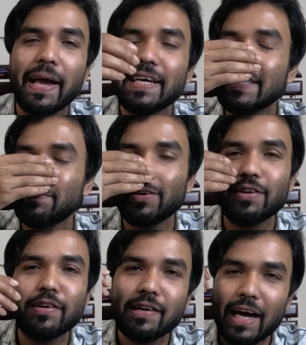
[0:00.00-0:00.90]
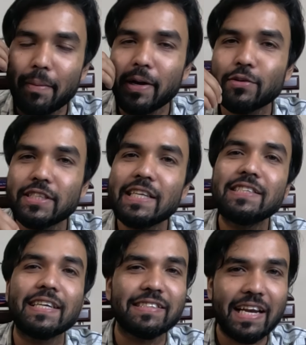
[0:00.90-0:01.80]
ভাঙে যাবো আমাকে হচ্ছে
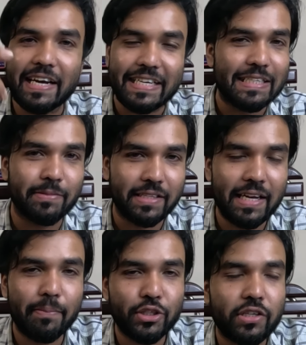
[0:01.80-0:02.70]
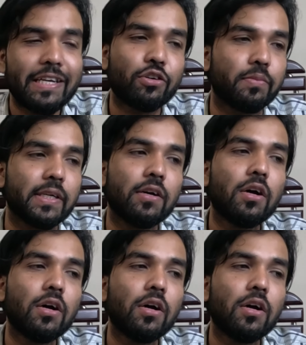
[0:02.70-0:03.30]
স্ট্যান্ড জেলে নিয়ে যাবে তাই না বিষয়টা এরকমই